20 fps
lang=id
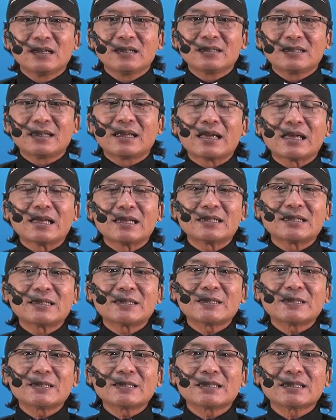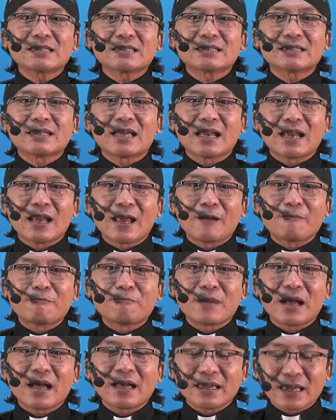dan
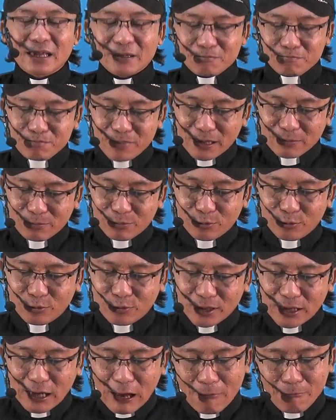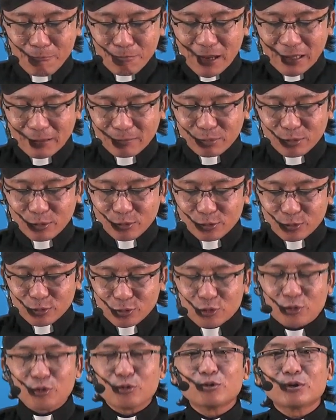dalam ayat 46
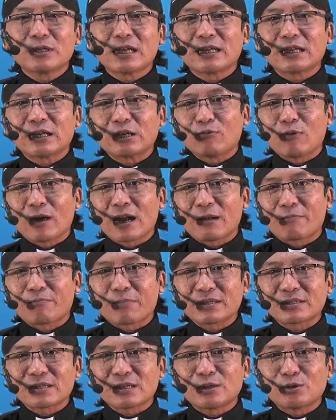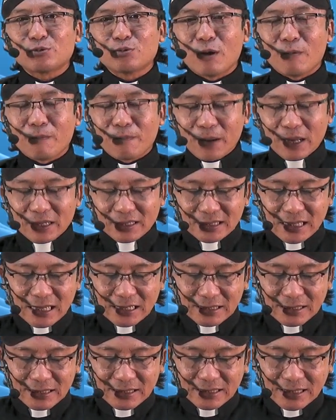47 dari Keluaran pasal 12
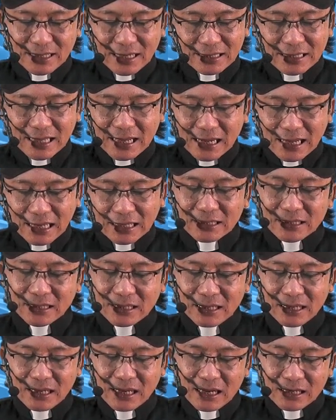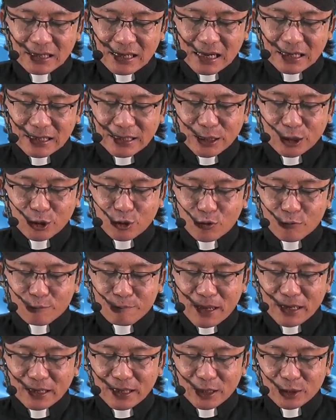tadi dikatakan daging
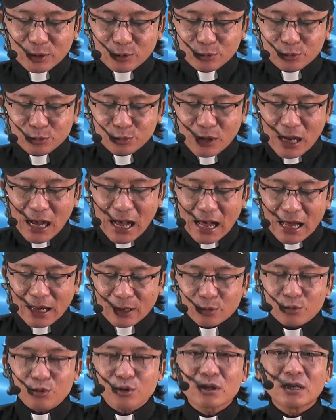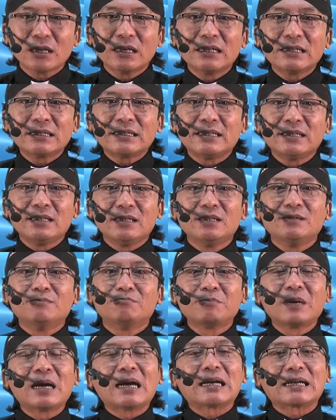kurban itu harus
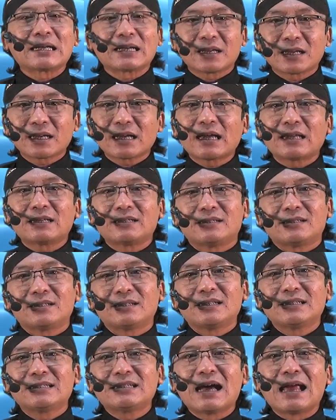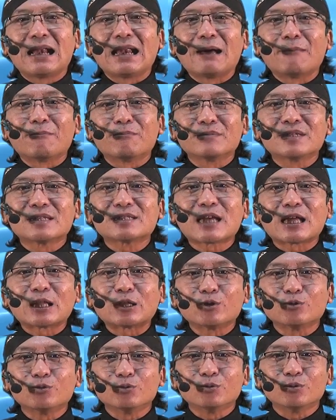dimakan dalam
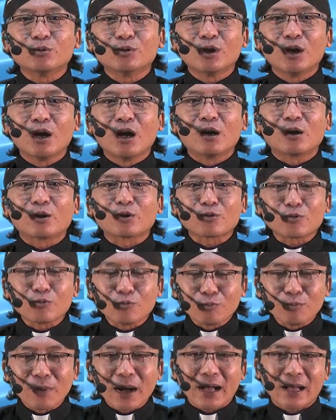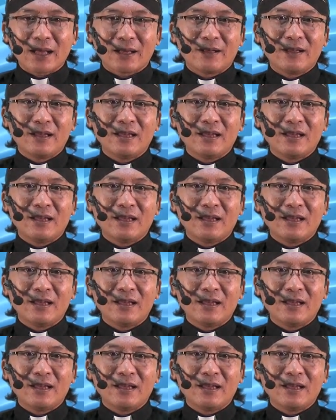satu rumah.